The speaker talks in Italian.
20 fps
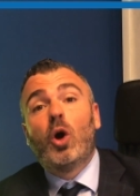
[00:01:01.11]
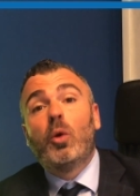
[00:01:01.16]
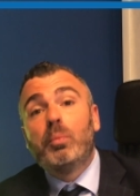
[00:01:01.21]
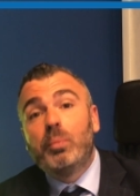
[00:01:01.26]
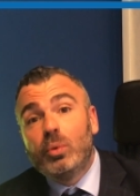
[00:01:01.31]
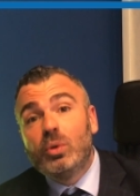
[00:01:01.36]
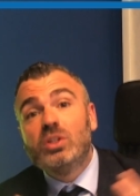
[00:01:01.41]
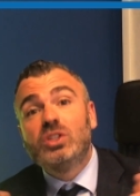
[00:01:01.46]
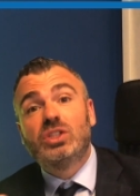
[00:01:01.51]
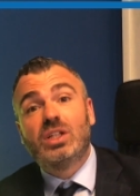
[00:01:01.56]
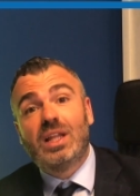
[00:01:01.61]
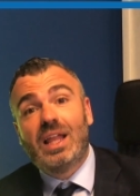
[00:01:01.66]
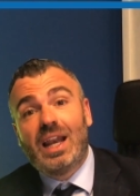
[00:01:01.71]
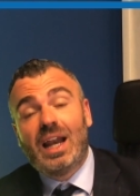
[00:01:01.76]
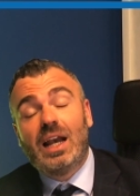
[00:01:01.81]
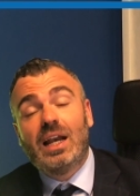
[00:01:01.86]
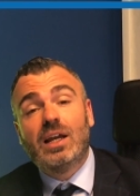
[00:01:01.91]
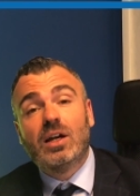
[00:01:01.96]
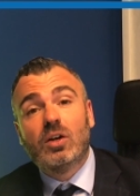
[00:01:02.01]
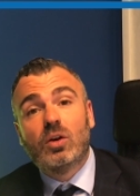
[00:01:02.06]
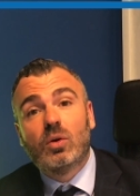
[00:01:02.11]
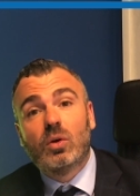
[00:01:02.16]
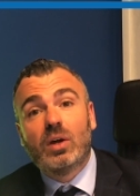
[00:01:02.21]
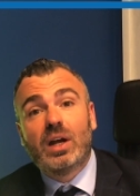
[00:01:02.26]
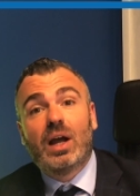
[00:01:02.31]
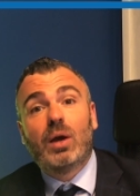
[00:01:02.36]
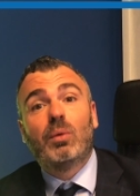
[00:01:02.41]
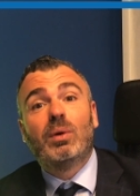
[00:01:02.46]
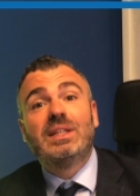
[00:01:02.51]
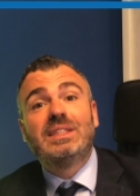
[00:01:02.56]
o più in generale
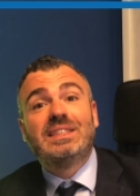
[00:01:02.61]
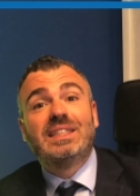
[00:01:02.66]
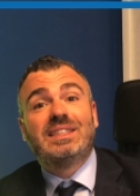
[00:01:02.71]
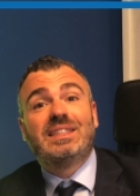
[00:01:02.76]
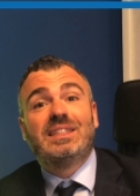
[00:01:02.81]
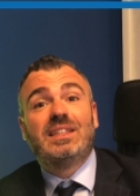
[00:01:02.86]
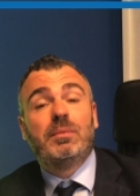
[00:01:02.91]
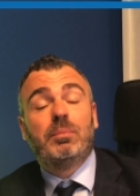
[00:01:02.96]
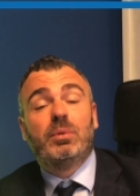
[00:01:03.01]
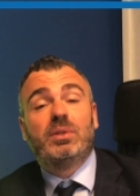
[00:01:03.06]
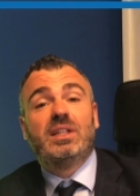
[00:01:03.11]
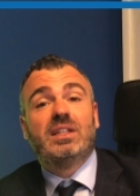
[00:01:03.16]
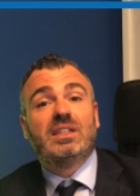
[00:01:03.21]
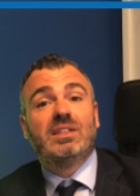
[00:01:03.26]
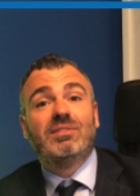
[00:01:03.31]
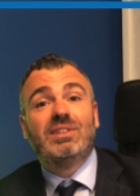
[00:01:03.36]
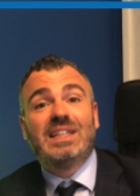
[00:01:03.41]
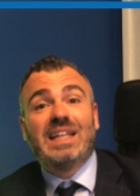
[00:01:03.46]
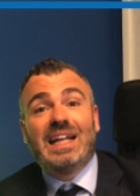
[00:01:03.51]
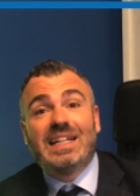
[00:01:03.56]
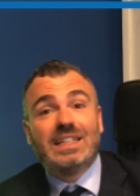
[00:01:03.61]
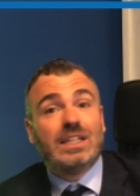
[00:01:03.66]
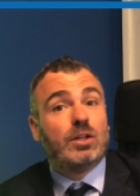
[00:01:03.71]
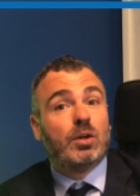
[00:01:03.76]
ancora qualsiasi tipo di attività di